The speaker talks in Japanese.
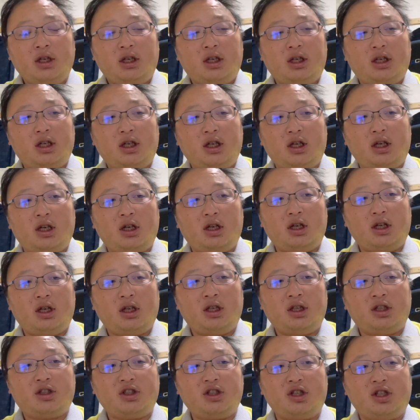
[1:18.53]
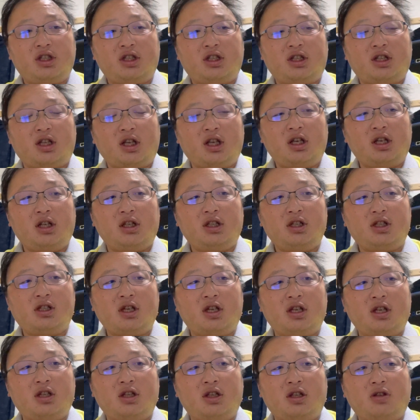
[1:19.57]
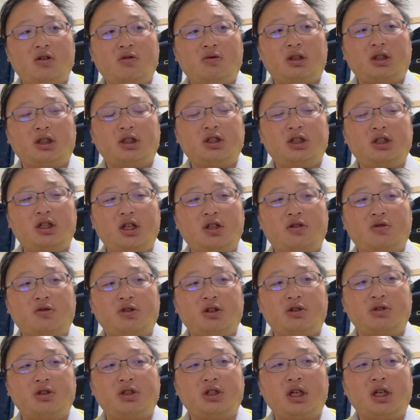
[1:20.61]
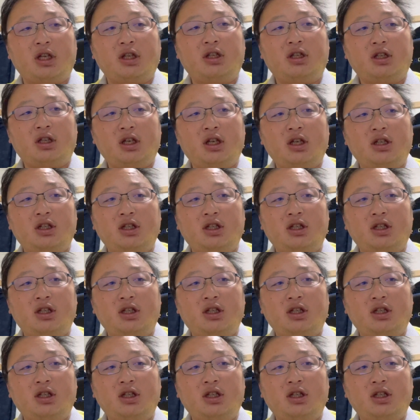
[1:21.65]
えー、1日1000円、2000円っていう形で貯蓄していって、